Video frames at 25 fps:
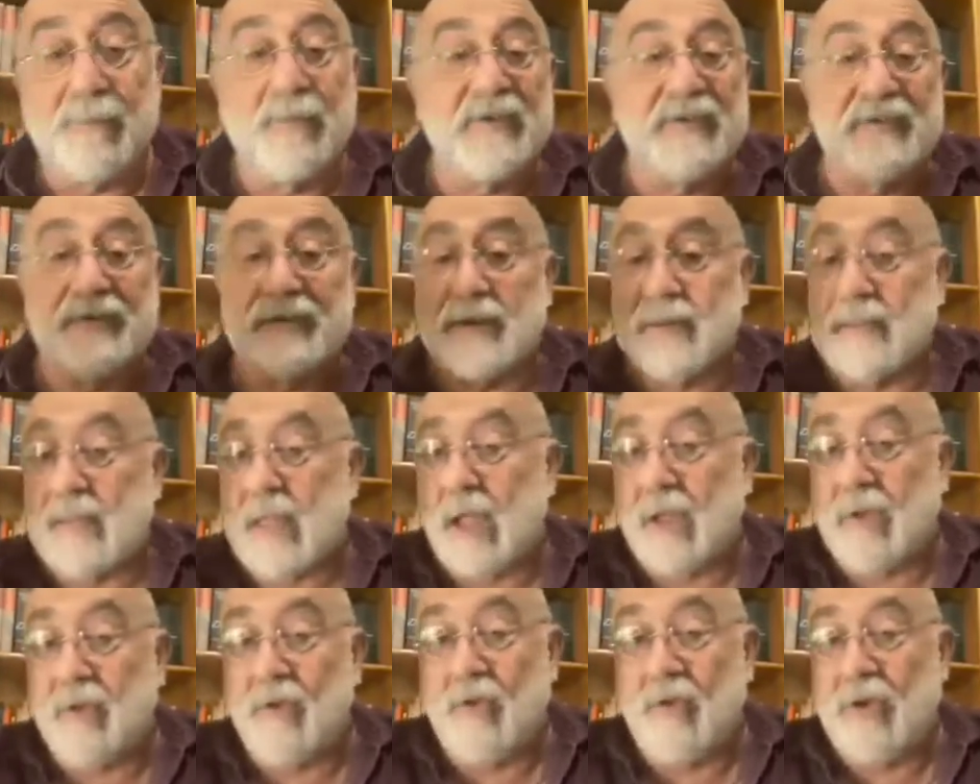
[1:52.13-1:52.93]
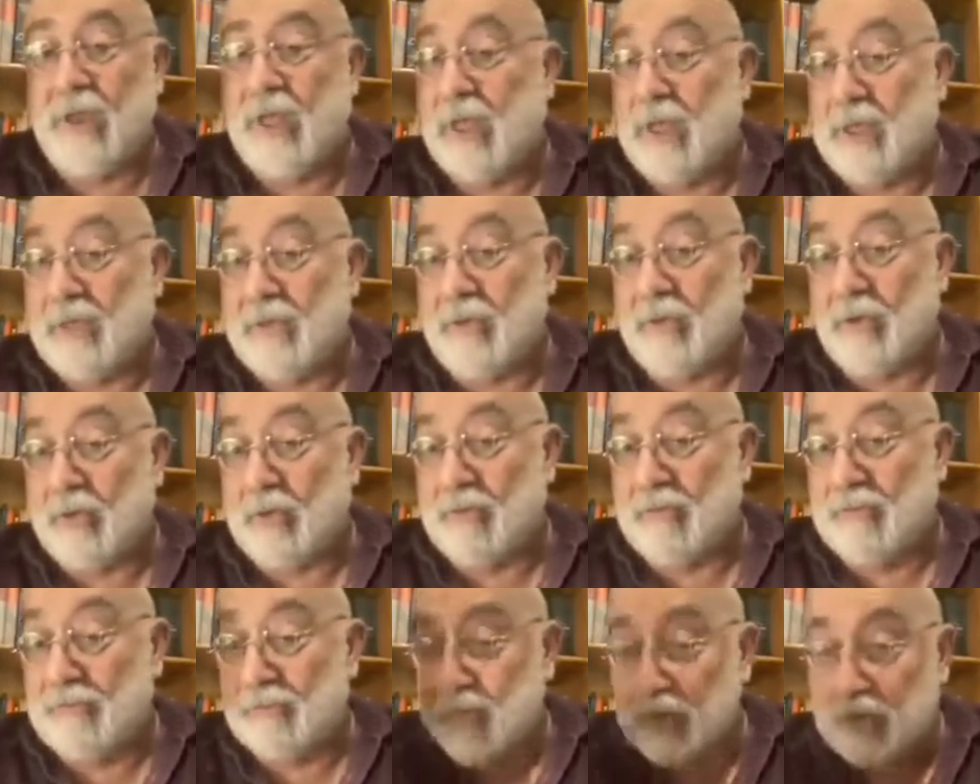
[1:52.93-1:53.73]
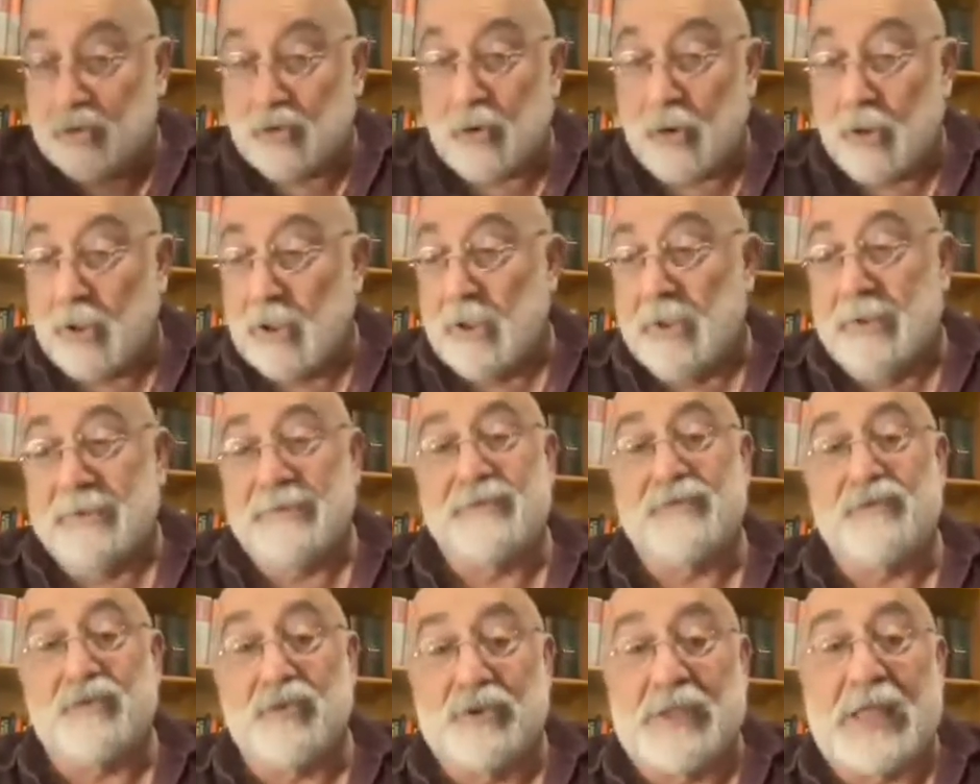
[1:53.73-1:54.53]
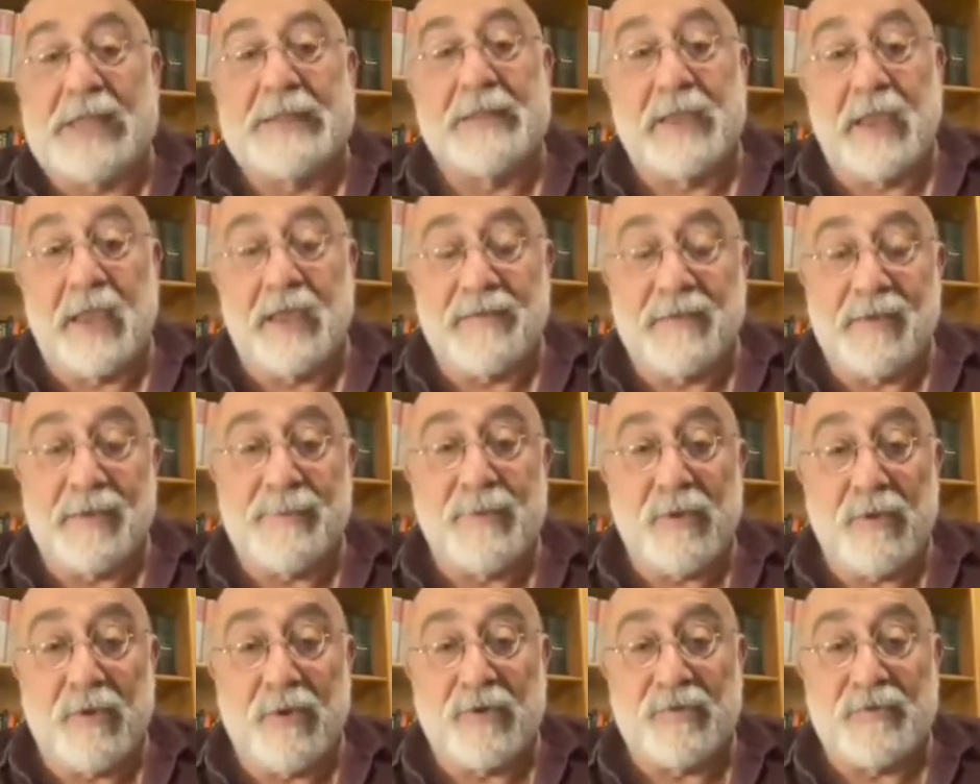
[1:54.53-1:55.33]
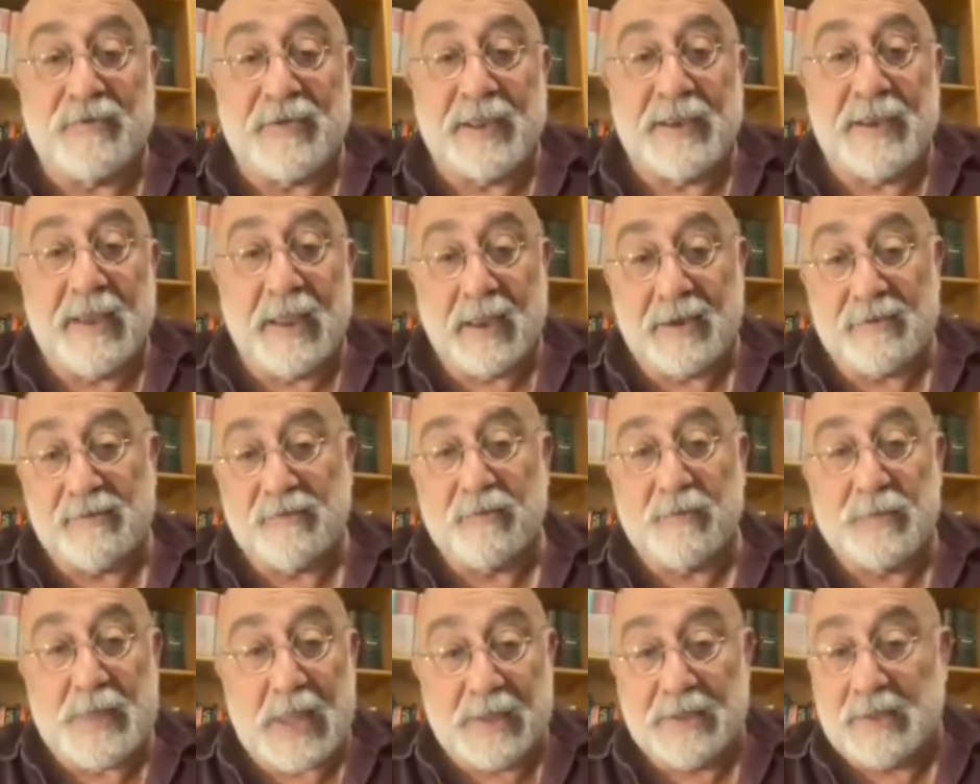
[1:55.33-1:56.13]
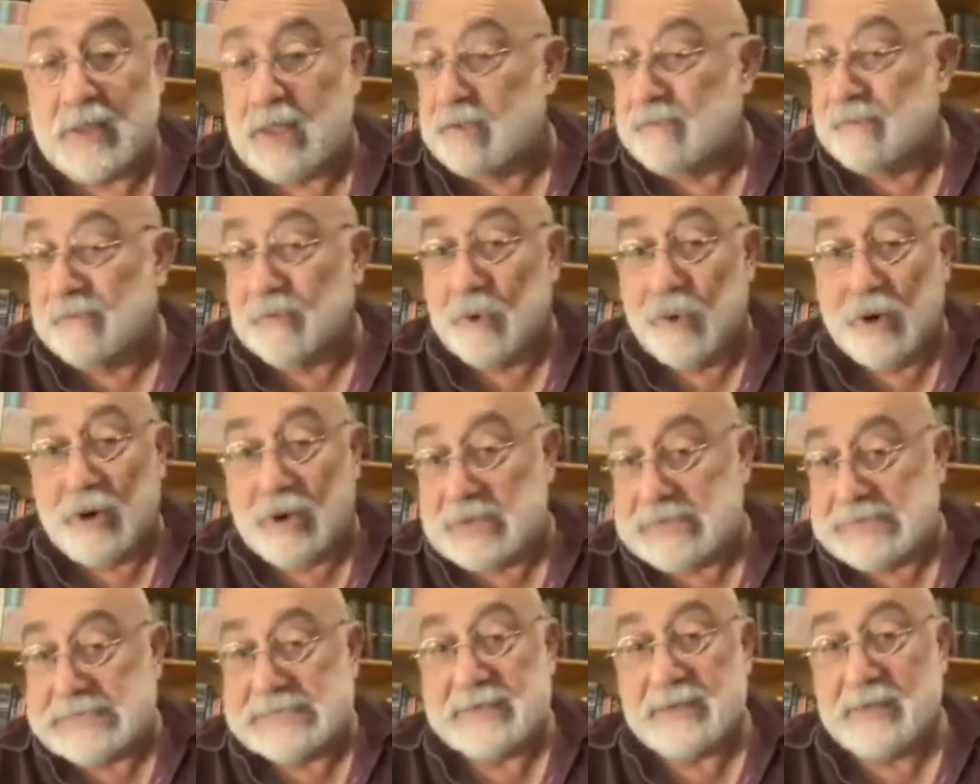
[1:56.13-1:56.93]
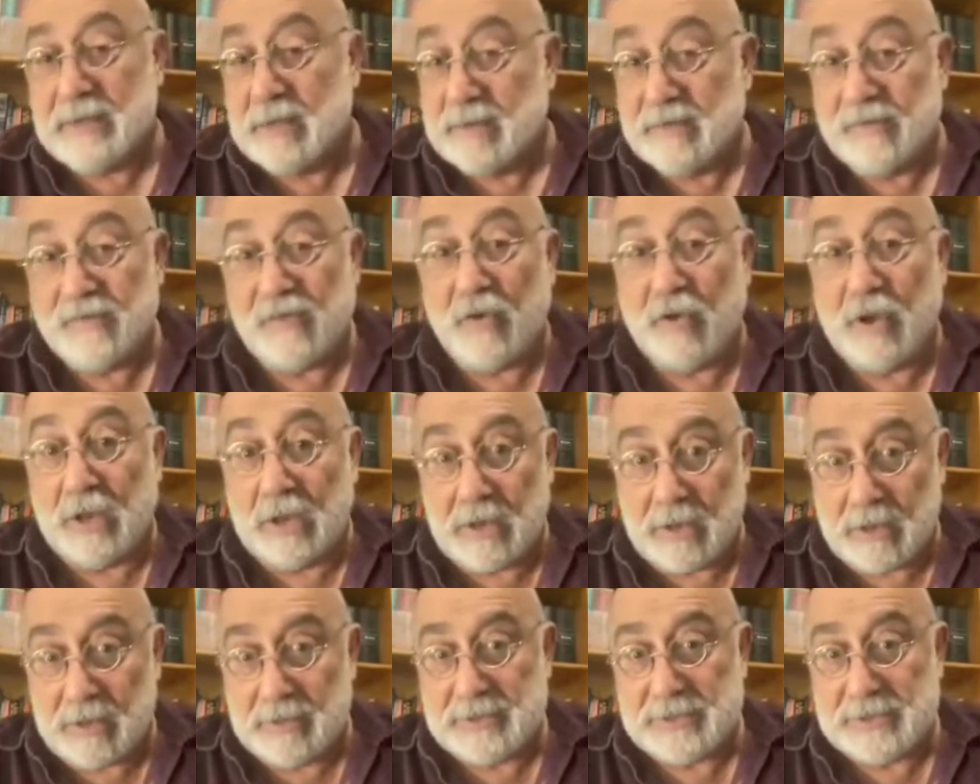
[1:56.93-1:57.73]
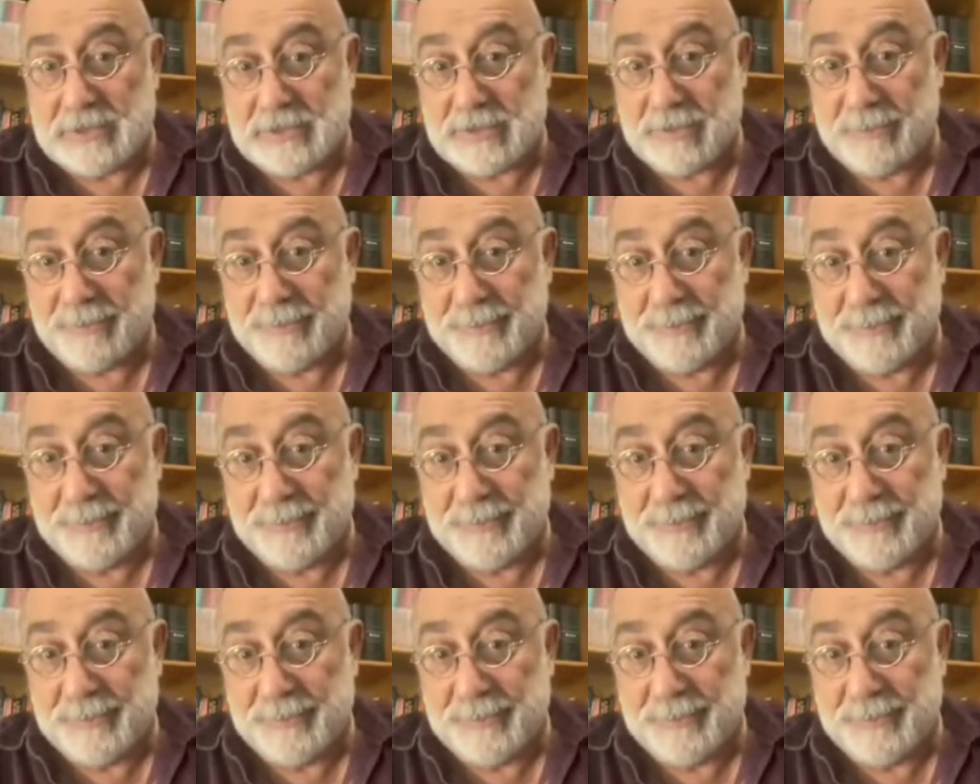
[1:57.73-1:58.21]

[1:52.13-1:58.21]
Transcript: Mısır'dan güneye doğru vur. Sudan'ı geçebiliyorsan eğer Sudan'dan sonrası çok ilginç.